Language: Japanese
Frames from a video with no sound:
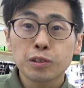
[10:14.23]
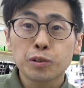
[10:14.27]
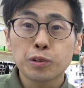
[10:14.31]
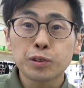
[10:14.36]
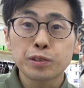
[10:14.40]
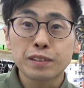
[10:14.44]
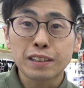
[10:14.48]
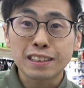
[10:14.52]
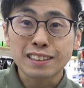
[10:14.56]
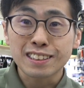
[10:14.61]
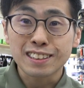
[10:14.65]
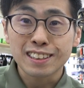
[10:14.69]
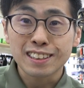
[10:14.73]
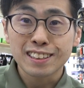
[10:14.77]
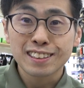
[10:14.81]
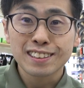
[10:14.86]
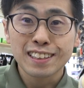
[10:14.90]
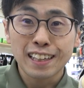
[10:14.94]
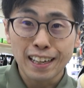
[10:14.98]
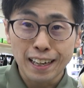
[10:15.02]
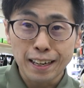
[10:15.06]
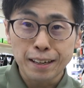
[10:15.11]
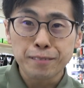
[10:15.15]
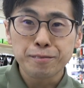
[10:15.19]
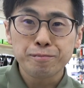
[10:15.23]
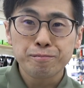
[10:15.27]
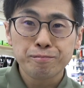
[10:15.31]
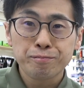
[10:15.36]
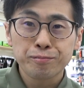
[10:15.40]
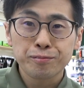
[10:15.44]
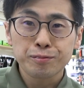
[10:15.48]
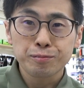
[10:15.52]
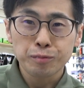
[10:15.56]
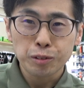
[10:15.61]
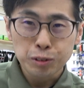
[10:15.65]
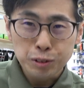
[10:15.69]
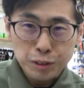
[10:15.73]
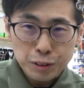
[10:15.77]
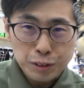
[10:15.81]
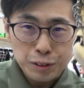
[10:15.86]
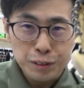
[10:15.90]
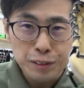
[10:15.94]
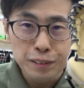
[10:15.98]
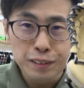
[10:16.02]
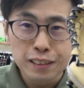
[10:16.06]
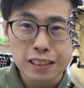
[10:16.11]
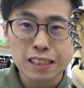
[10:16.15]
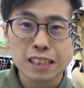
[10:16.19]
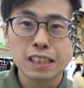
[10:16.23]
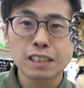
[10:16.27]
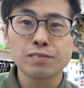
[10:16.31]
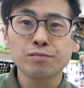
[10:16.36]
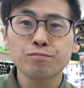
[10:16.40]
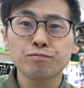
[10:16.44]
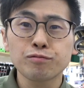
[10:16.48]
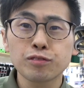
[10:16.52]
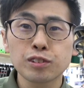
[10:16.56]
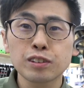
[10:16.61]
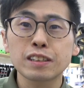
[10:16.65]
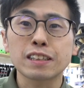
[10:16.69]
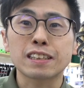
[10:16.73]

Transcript: こういう感じですはいもう普通にシンプル